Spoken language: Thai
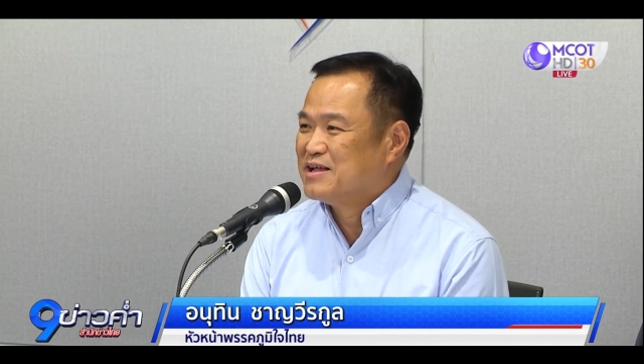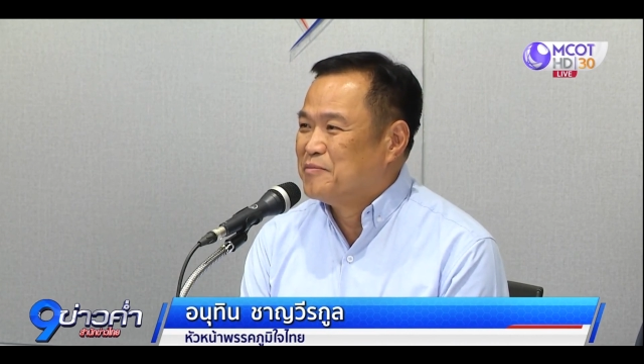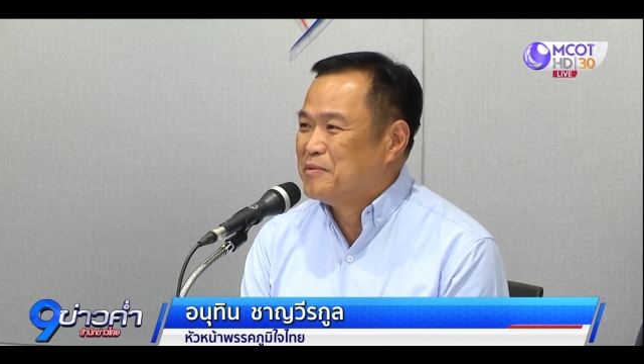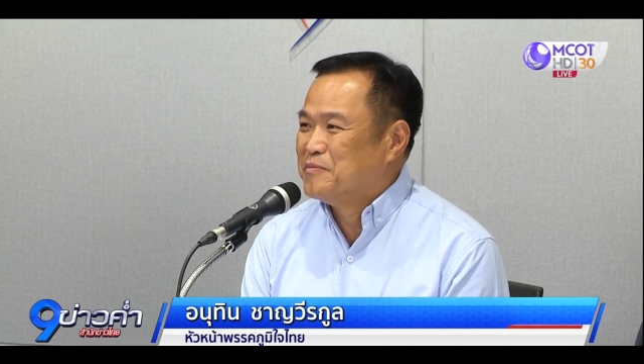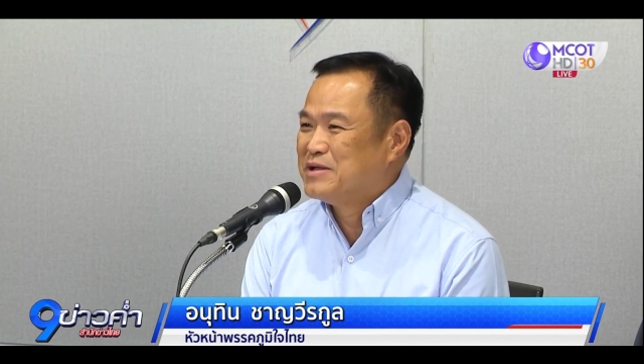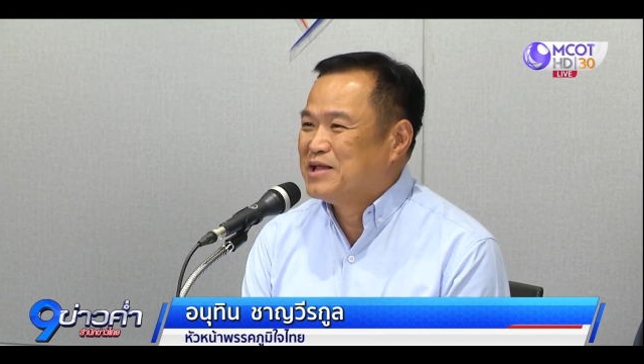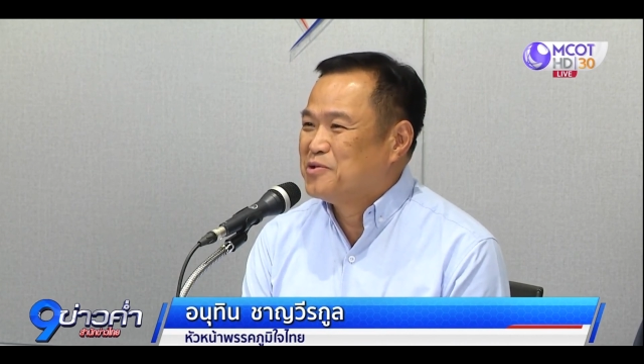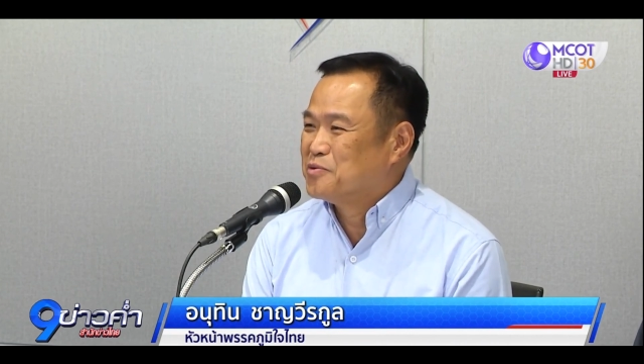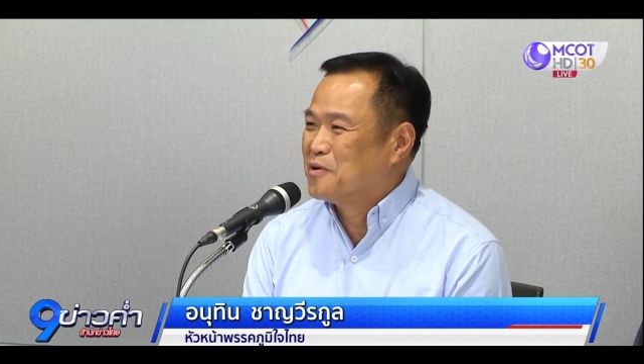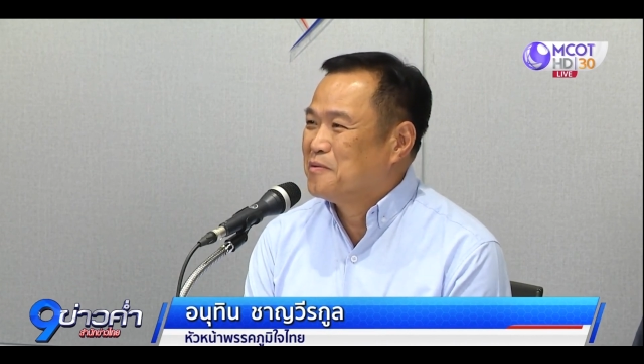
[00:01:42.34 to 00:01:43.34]
มันไม่ใช่
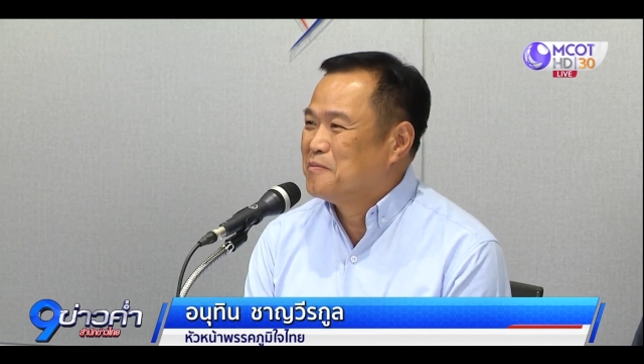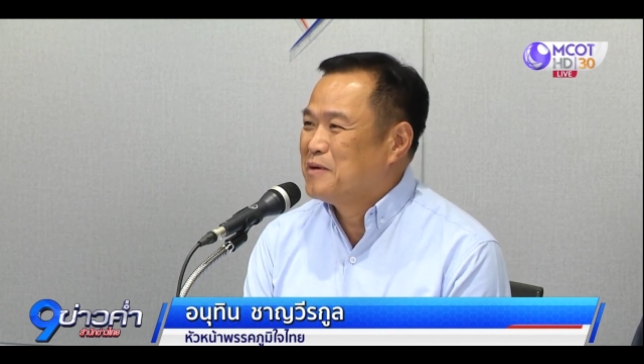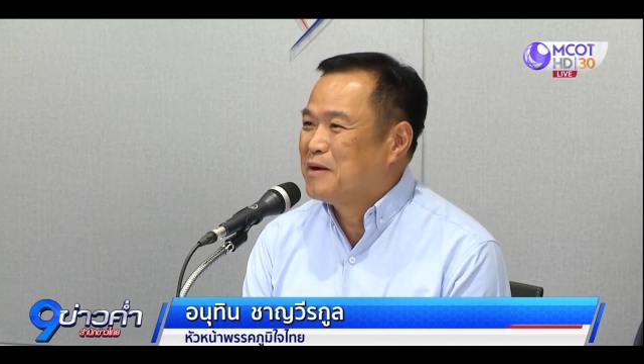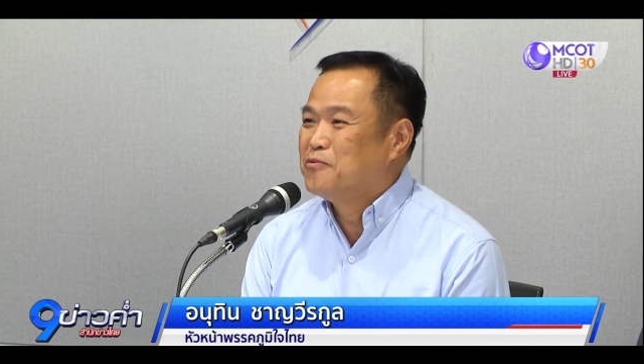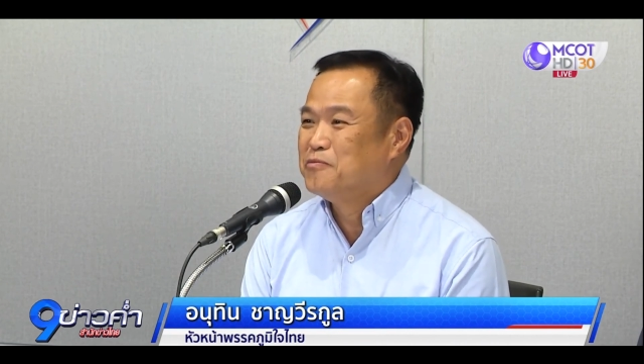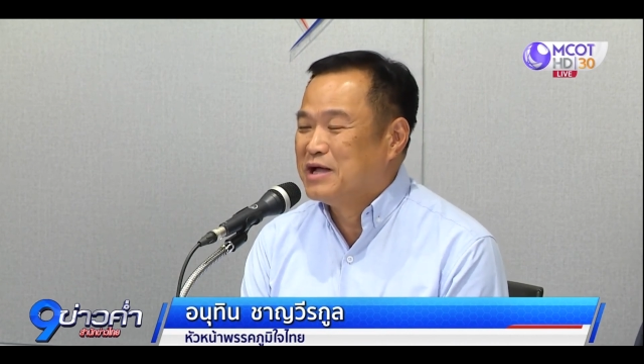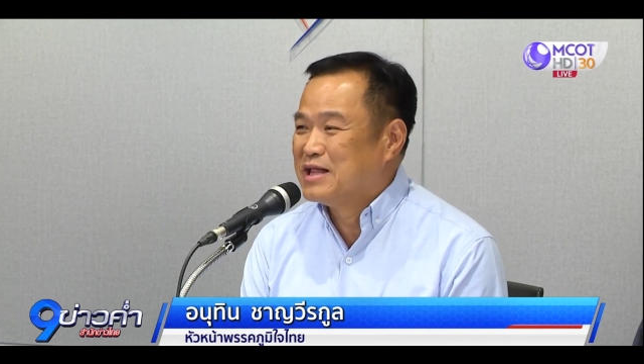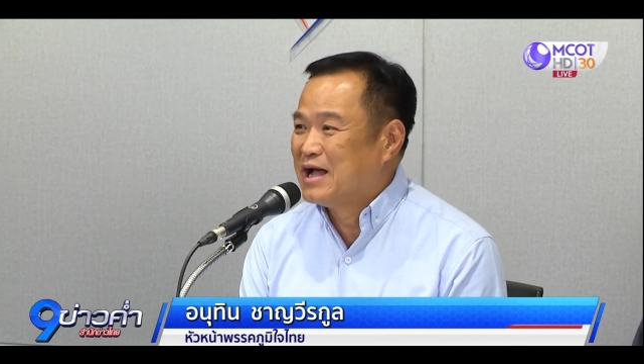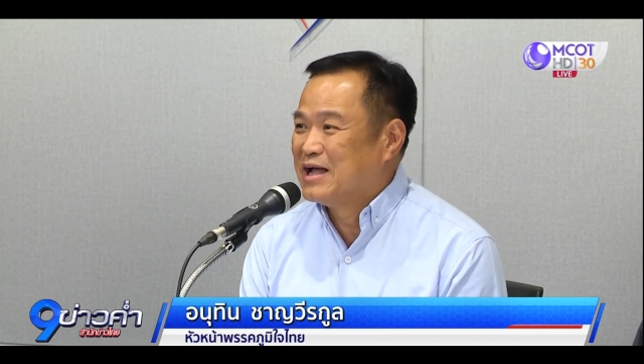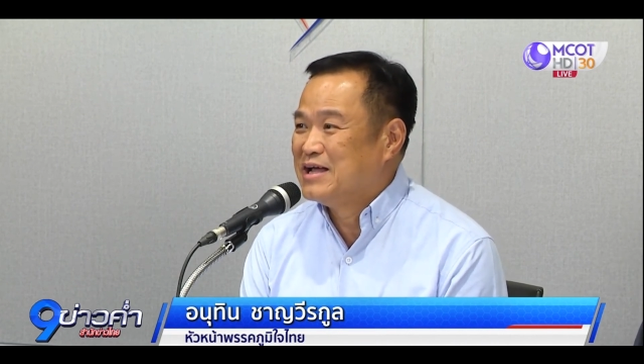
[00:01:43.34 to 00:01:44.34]
สูตรของพรรคภูมิใจ
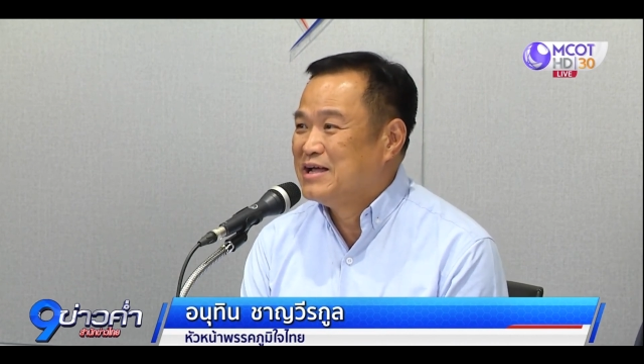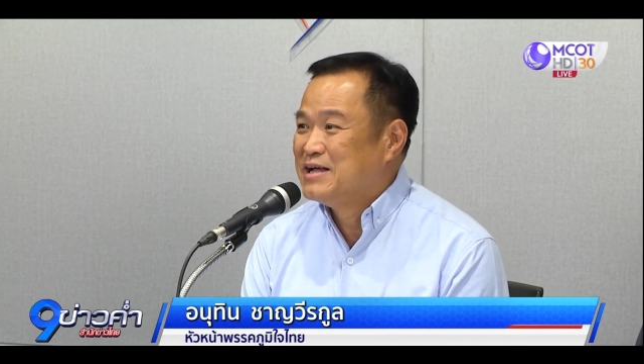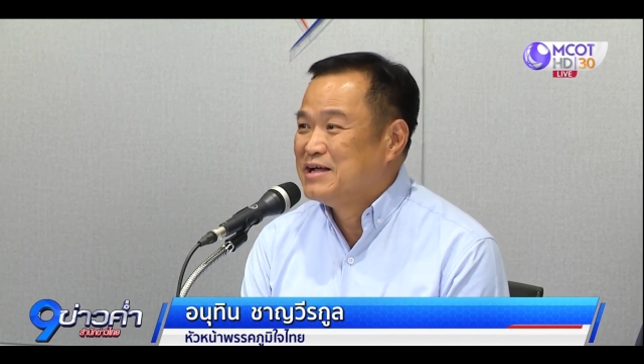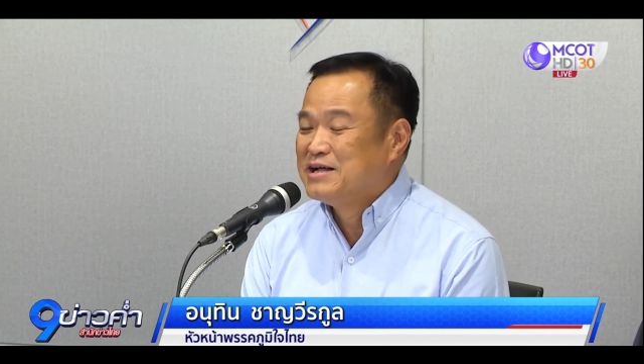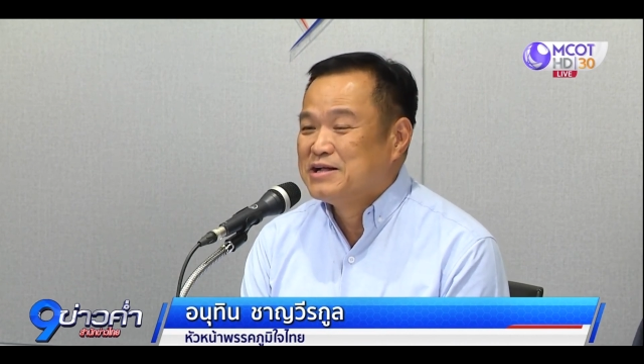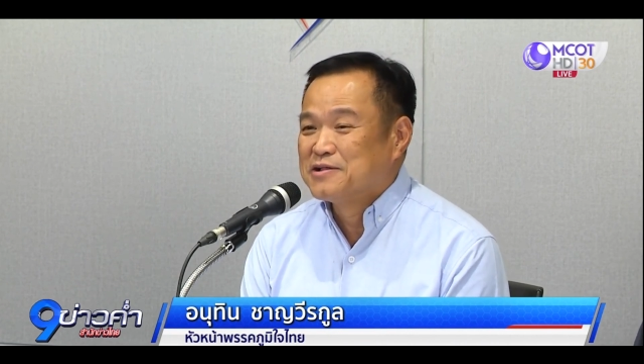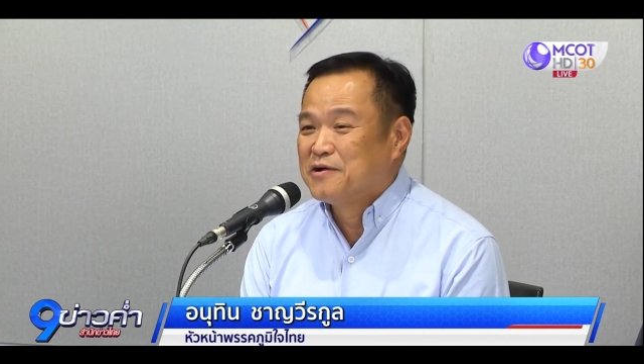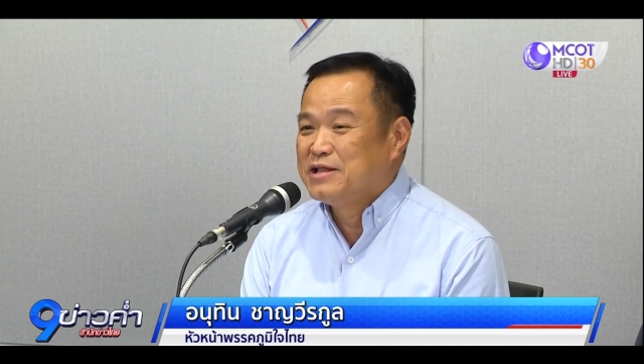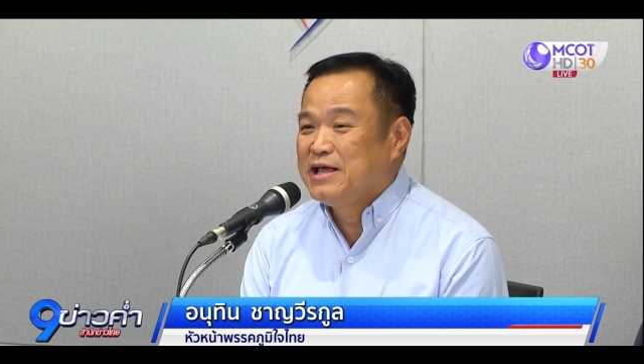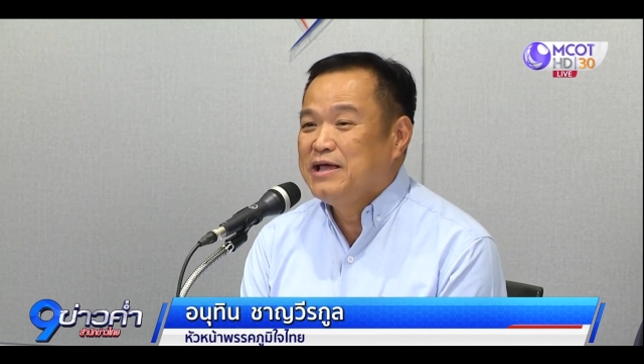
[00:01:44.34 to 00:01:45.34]
ไทยตอ
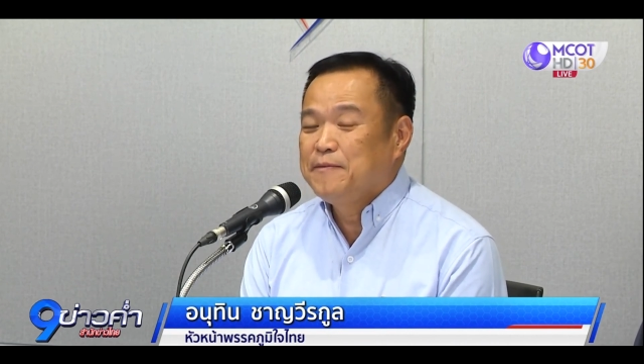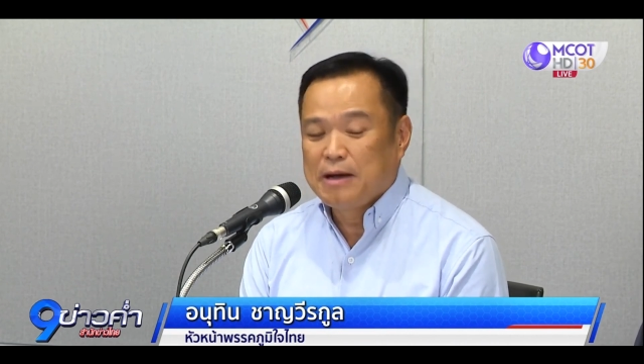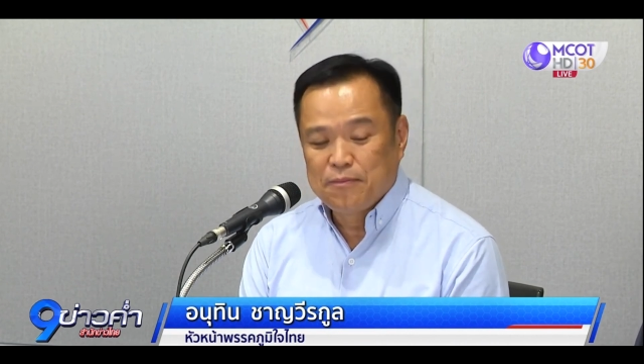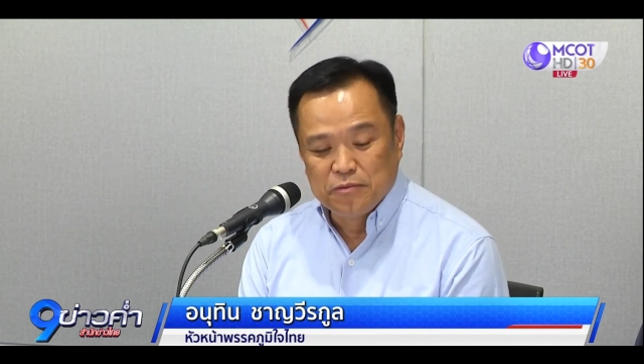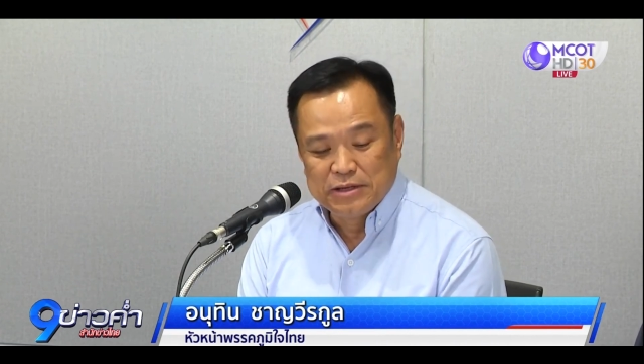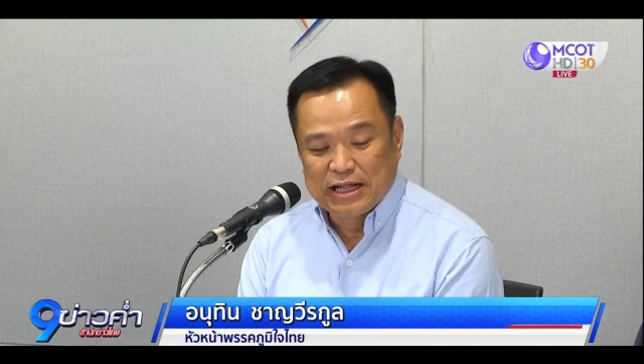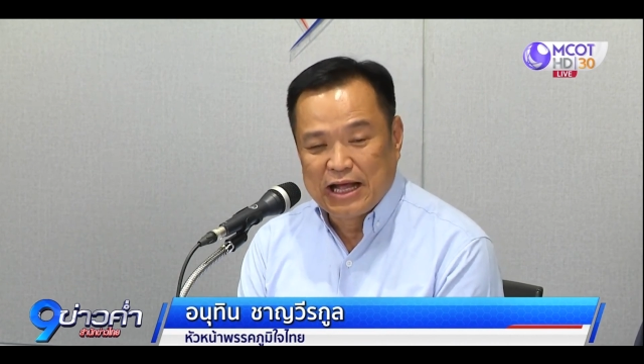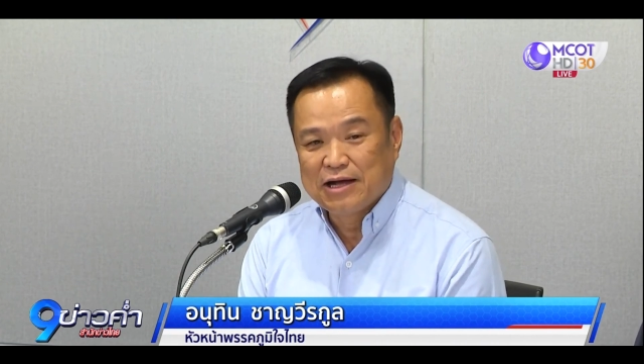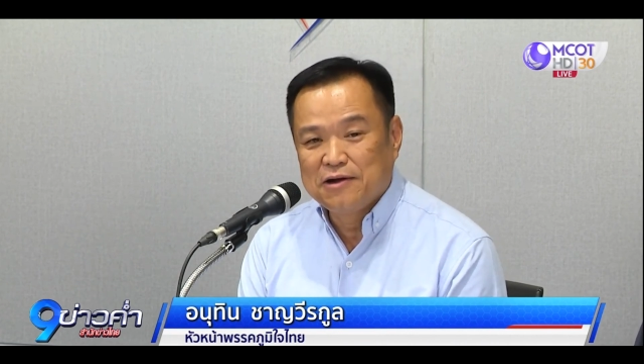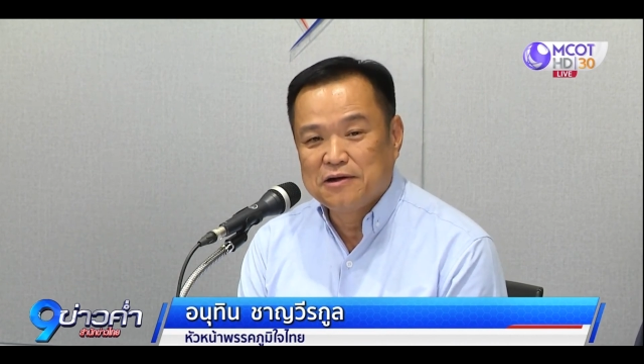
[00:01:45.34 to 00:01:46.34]
นนี้พรรคภูมิใจไท
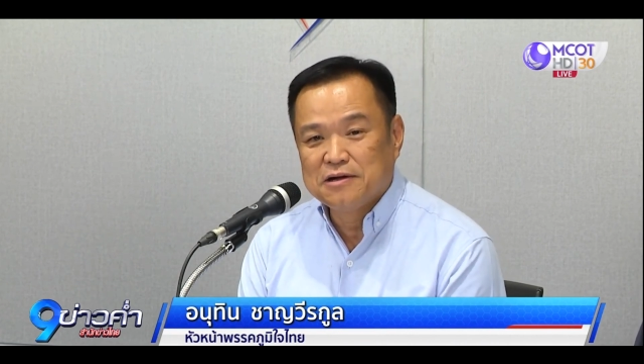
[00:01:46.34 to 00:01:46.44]
ยก็